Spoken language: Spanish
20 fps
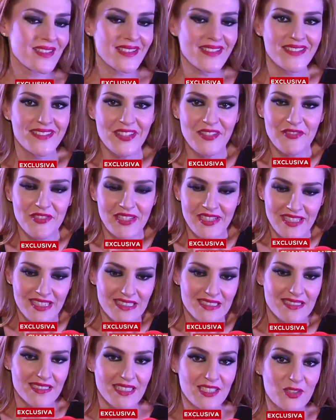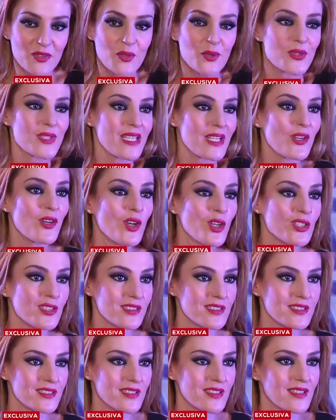si él está feliz y sus
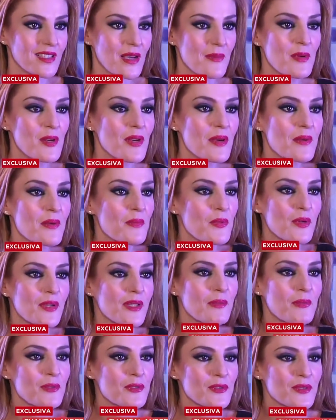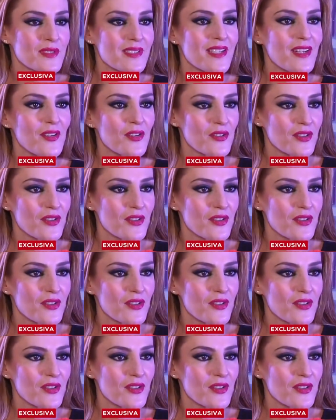hijos, a mí lo que me importa mucho es que